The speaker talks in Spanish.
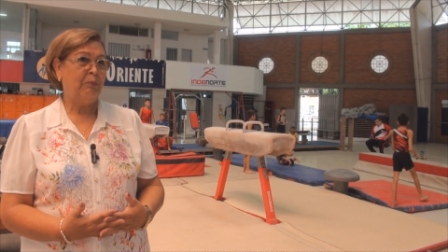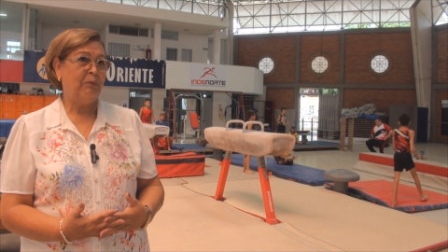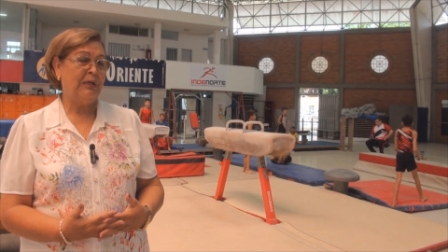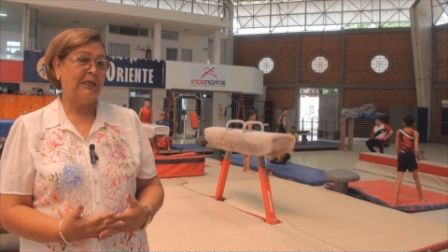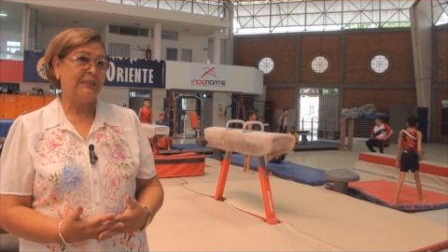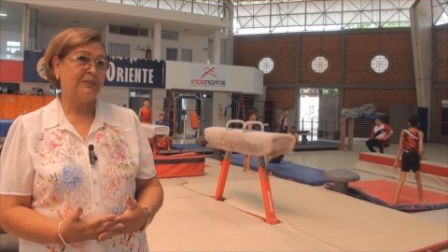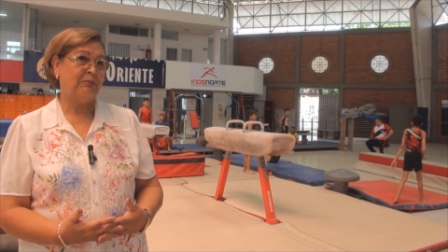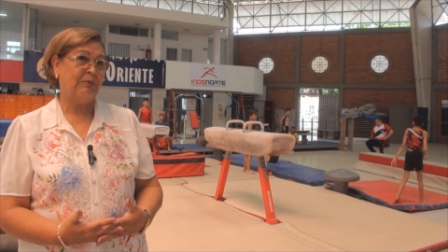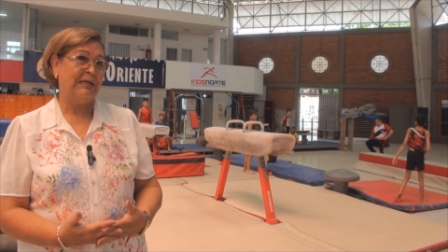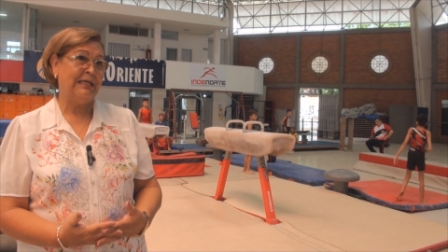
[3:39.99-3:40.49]

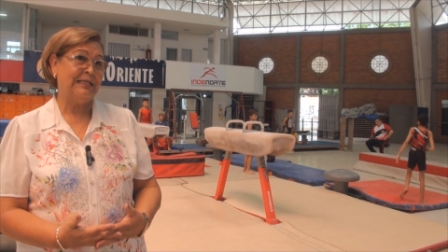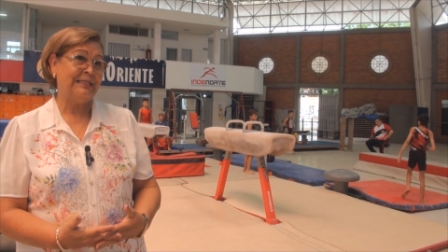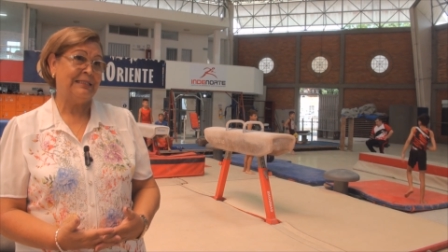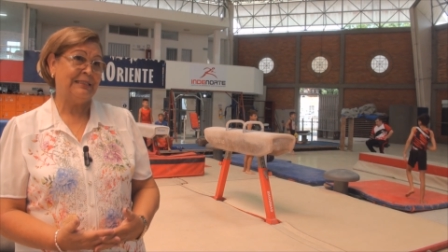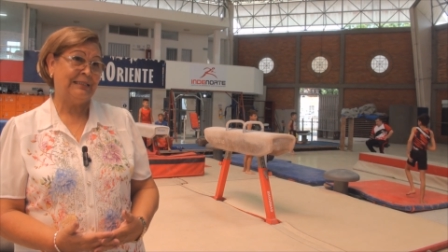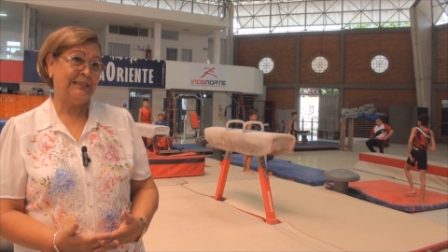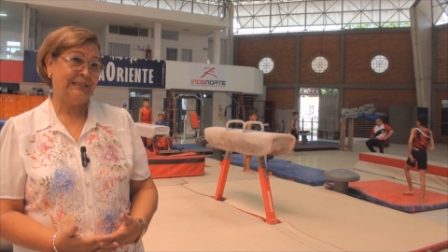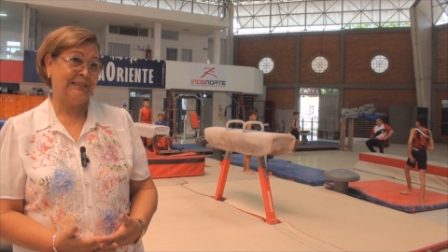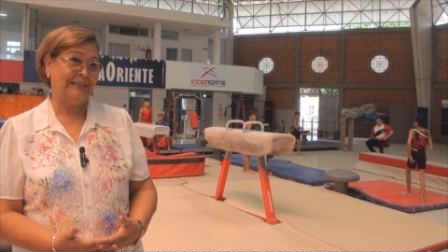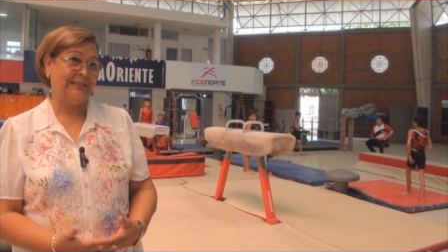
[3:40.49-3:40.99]
por las
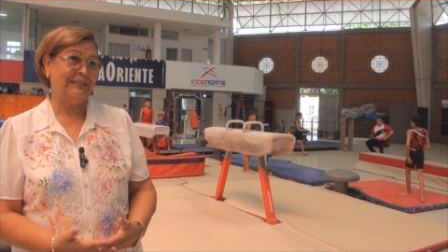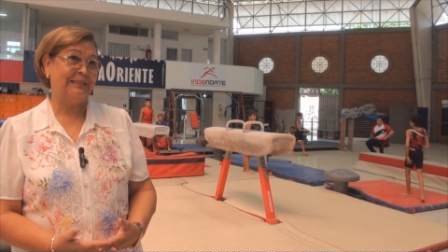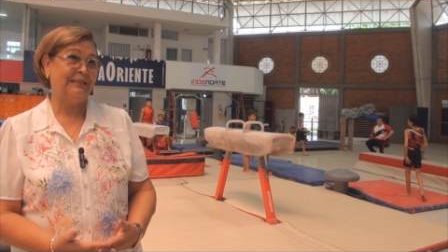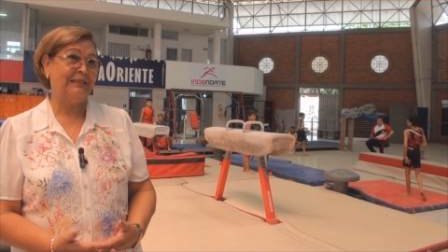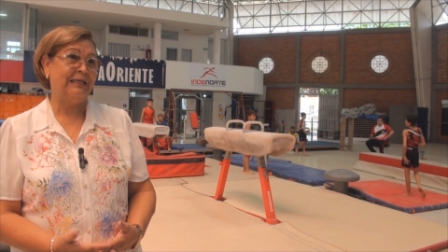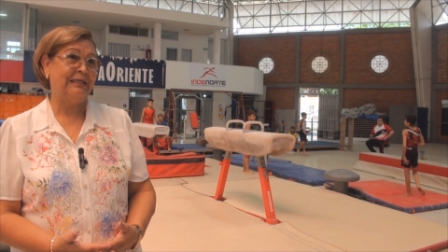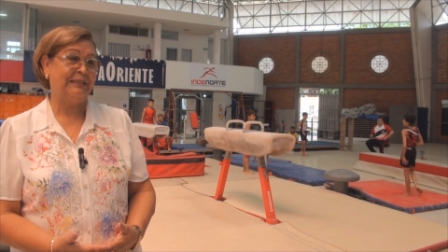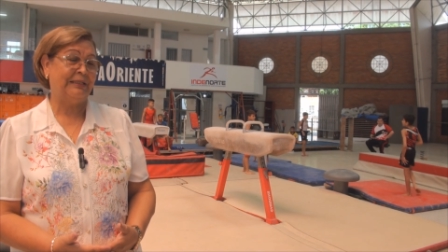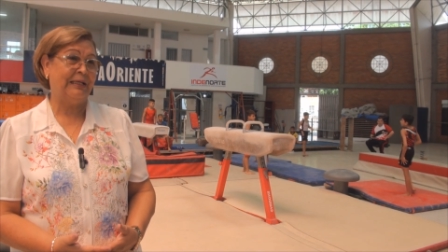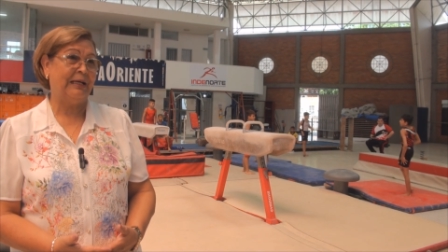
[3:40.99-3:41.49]
cuales
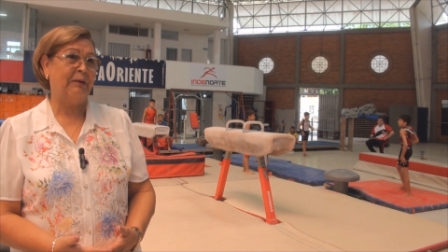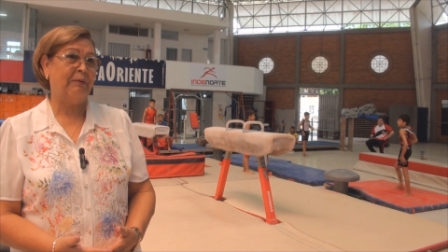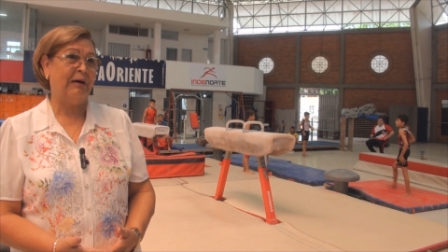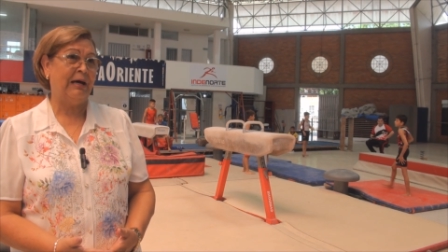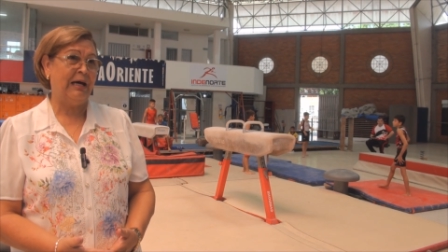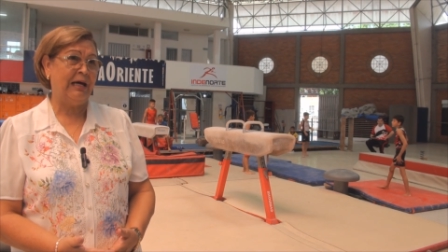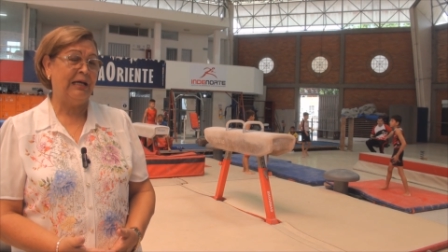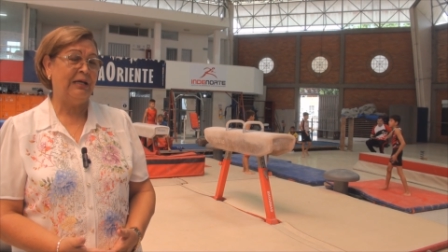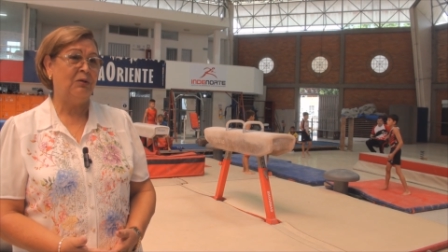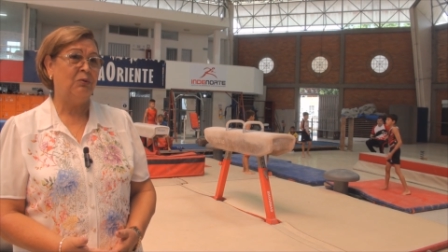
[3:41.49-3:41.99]

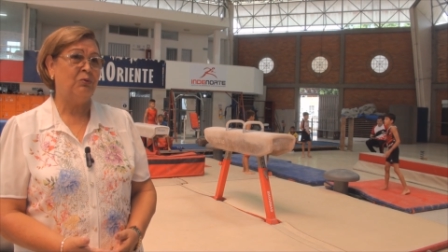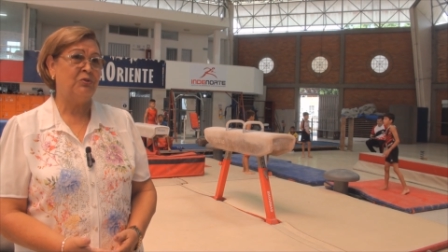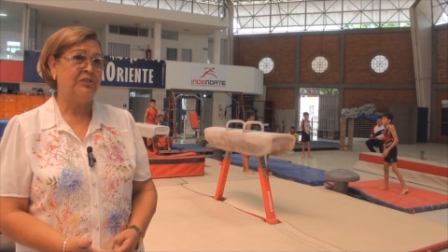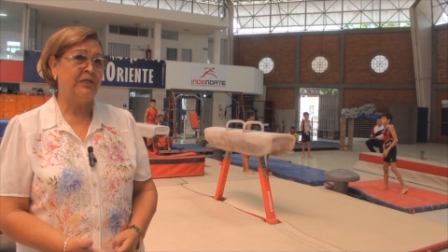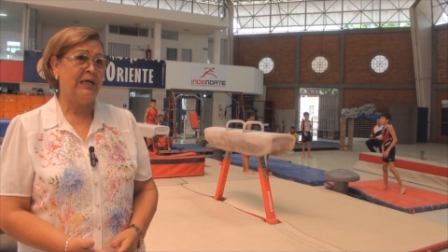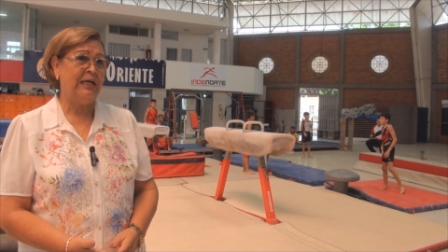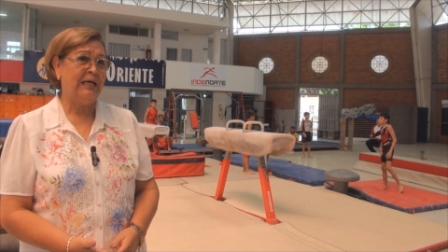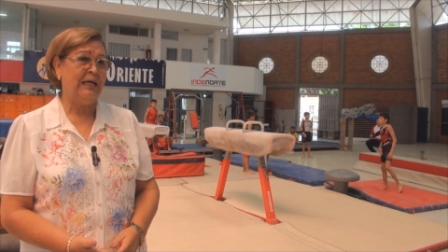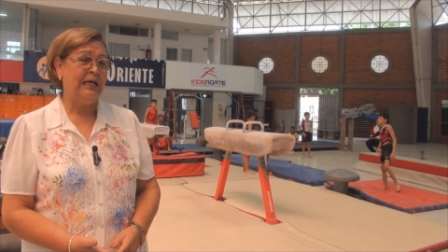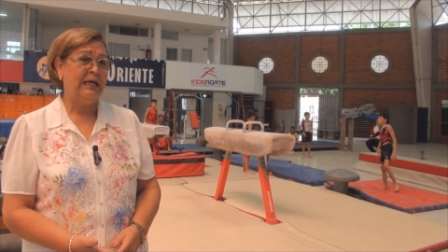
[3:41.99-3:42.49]
trabaja y
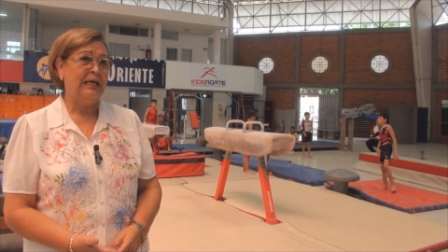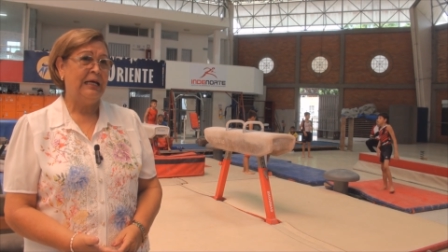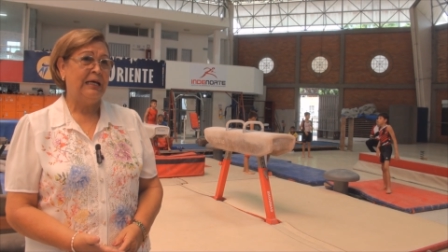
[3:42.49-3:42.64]
lucha,